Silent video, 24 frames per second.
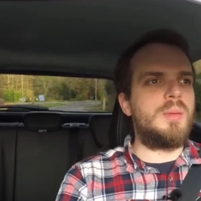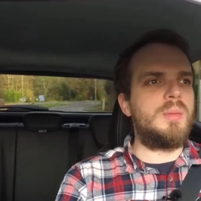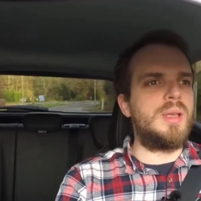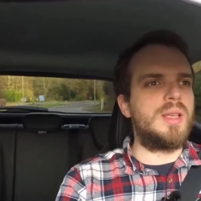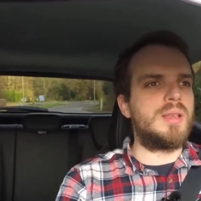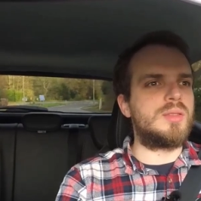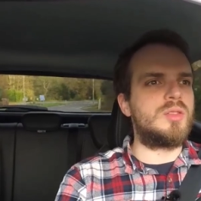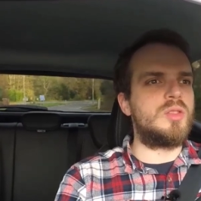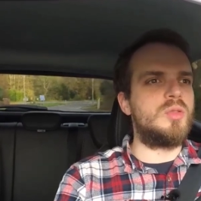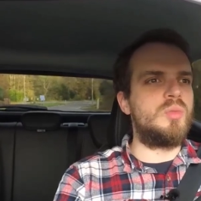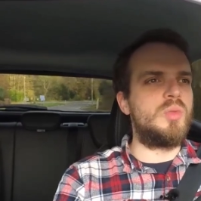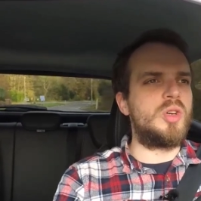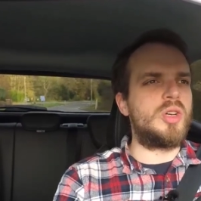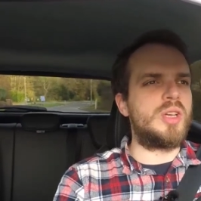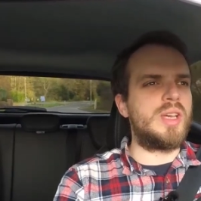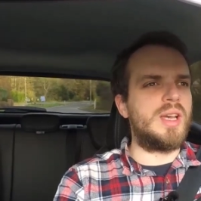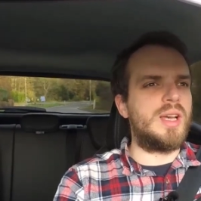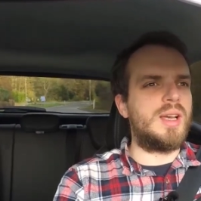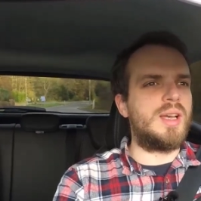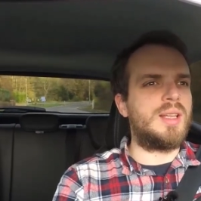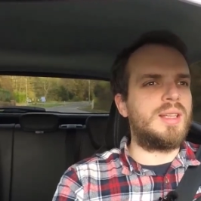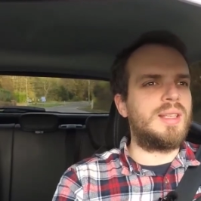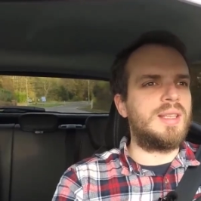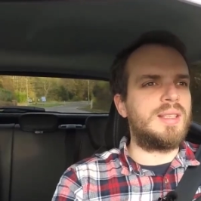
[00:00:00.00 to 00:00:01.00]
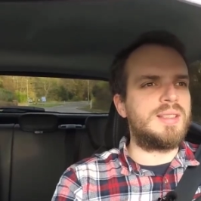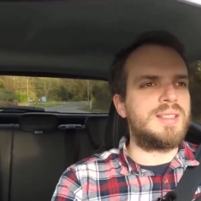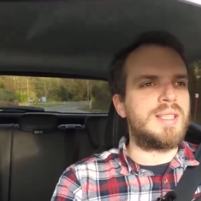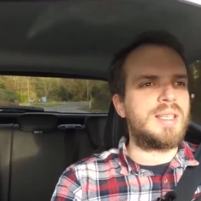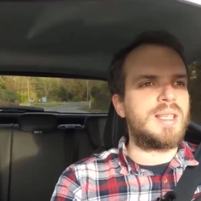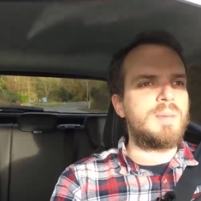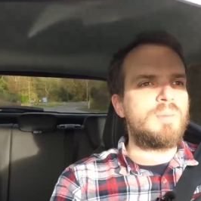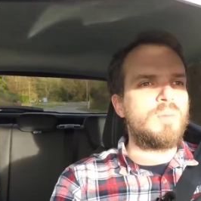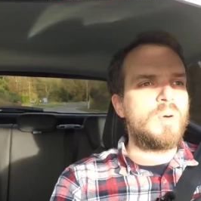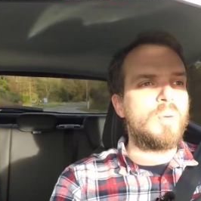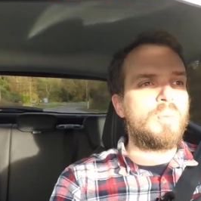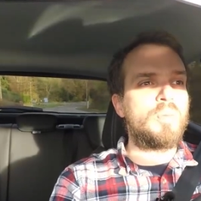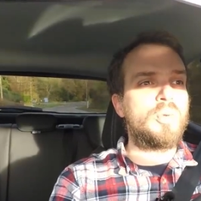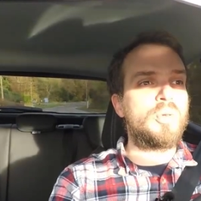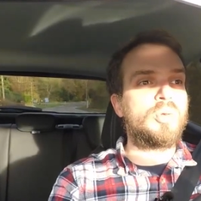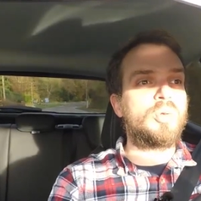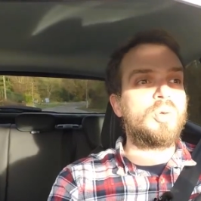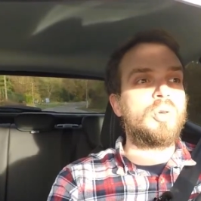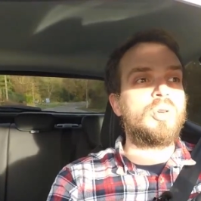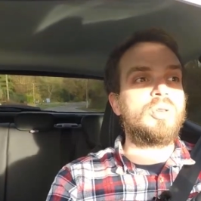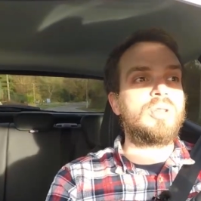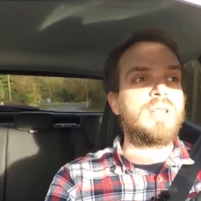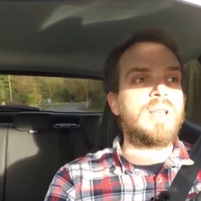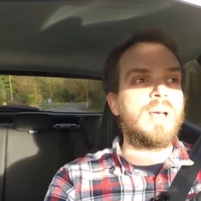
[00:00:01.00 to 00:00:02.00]
eh bien, ce Moka a des équipements
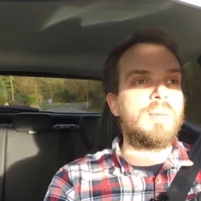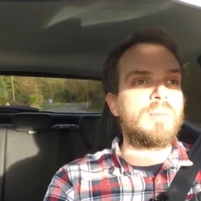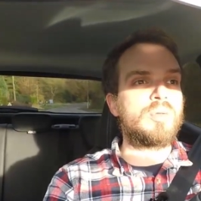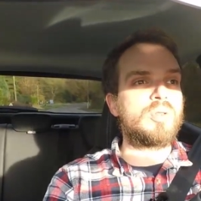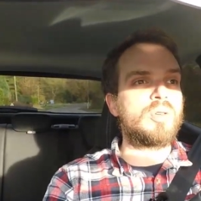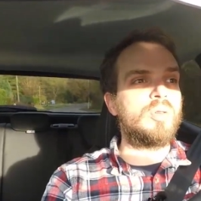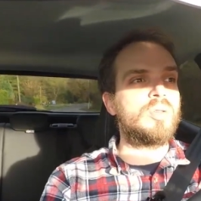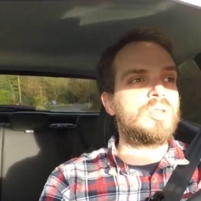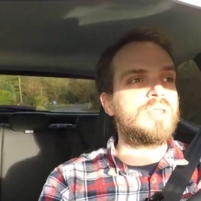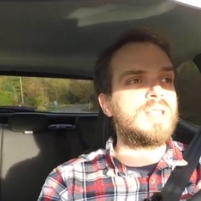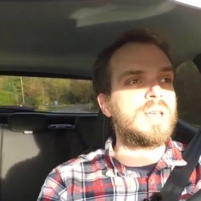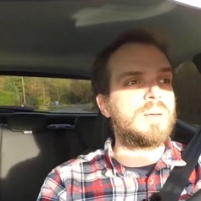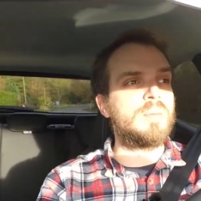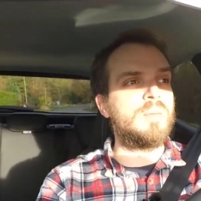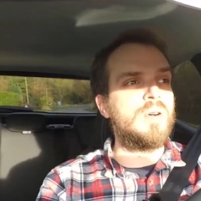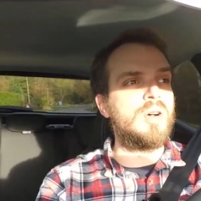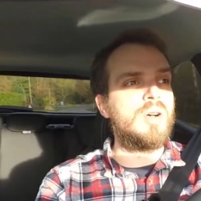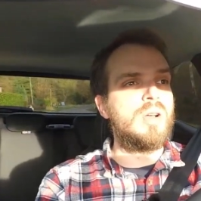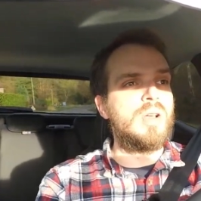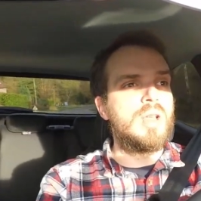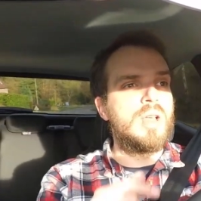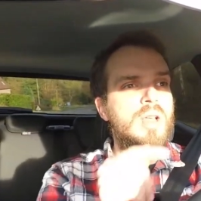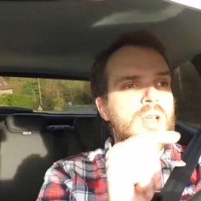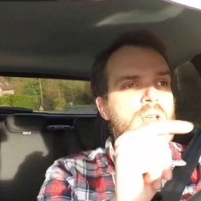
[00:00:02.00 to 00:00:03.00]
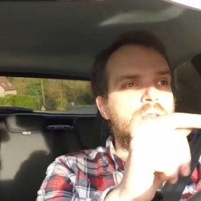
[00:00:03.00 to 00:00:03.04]
plutôt haut de gamme sur le segment.